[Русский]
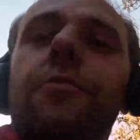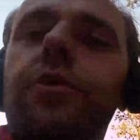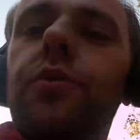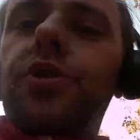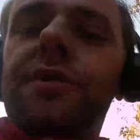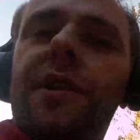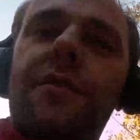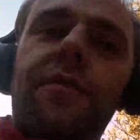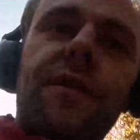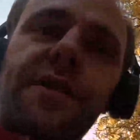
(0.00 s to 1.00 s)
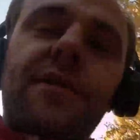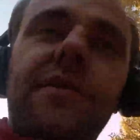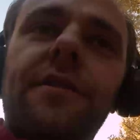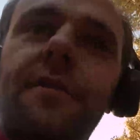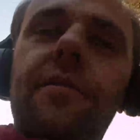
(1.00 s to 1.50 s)
Буду еще сравнивать
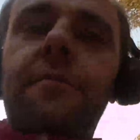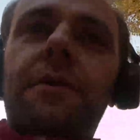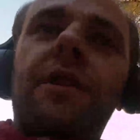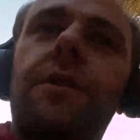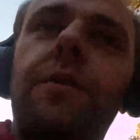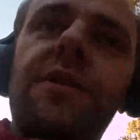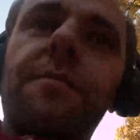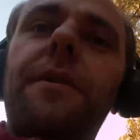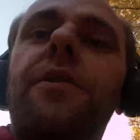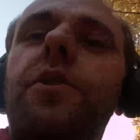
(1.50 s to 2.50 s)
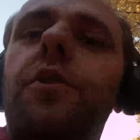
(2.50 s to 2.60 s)
с моделью 9500